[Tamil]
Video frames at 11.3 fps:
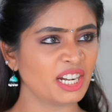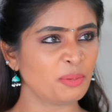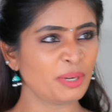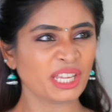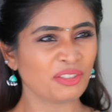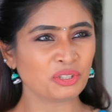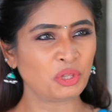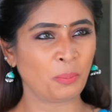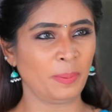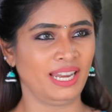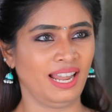கண்டுபிடிக்கிறதுக்கு
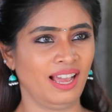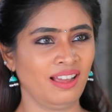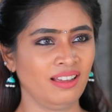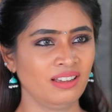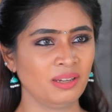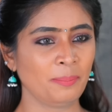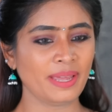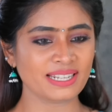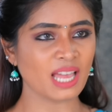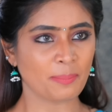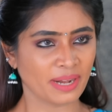துப்பு இல்ல
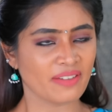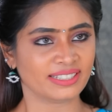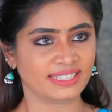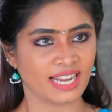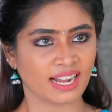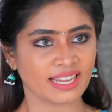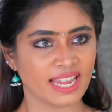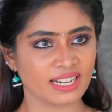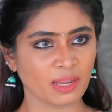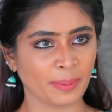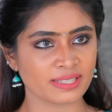பெருசா அப்படியே வந்துட்டாங்க
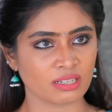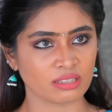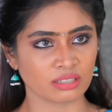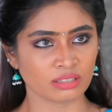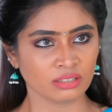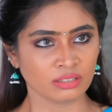என்கிட்ட பேசுறதுக்கு